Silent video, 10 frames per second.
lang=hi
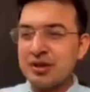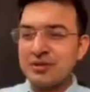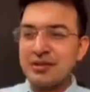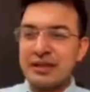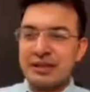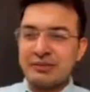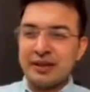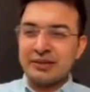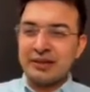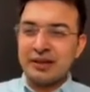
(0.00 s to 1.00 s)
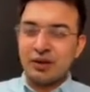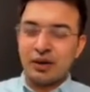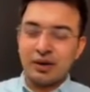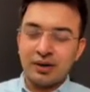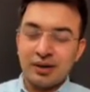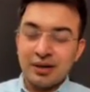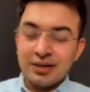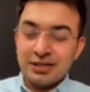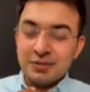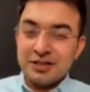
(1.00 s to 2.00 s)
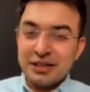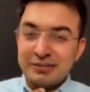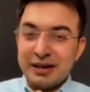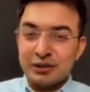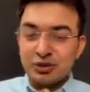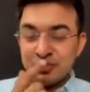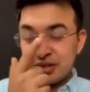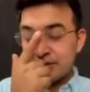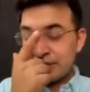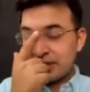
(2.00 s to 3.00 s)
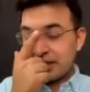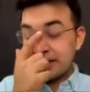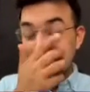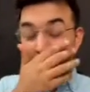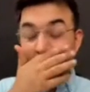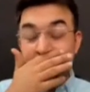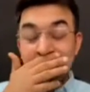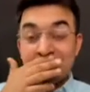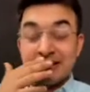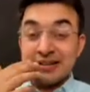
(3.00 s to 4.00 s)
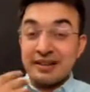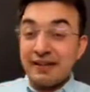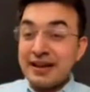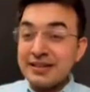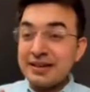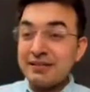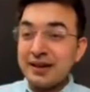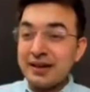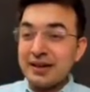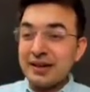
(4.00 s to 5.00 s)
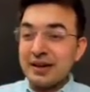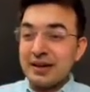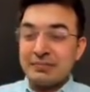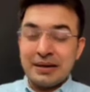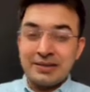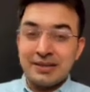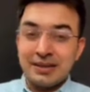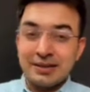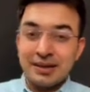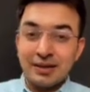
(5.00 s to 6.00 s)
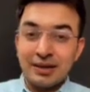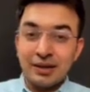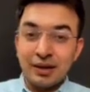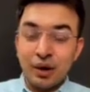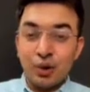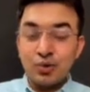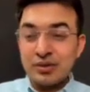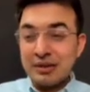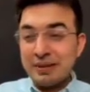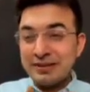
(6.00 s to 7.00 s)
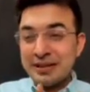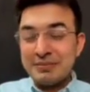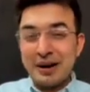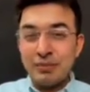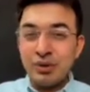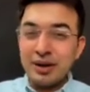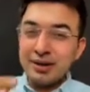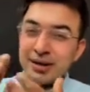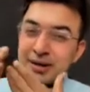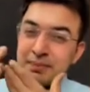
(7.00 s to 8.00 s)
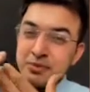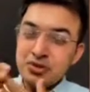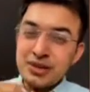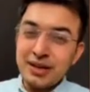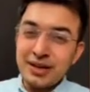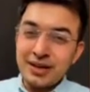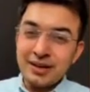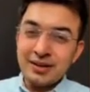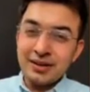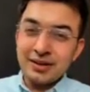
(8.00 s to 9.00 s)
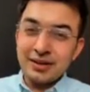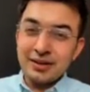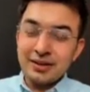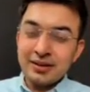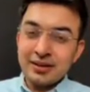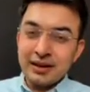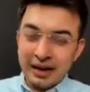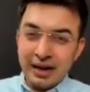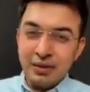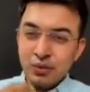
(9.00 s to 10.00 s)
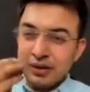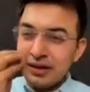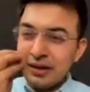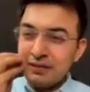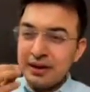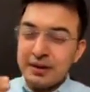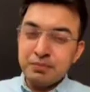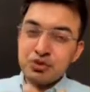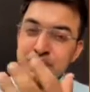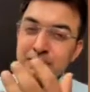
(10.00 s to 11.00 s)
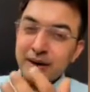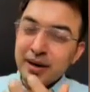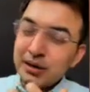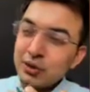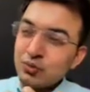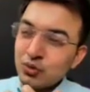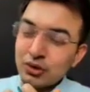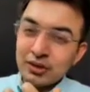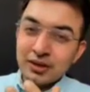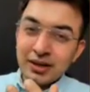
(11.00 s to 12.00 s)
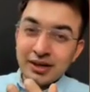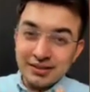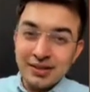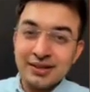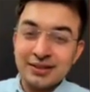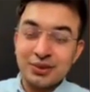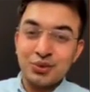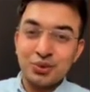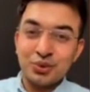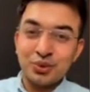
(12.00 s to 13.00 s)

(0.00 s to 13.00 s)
हसन अली कमाल थे और सबसे कमाल तो मुझे वो लगा जब नवाज ने विकेट निकाला बाज दिल का और उसके बाद इमामुल हक ने आके पुच्छी ले लिया हाँ वो गीली वाली पुच्छी पकड़ के ऐसा किया था उनको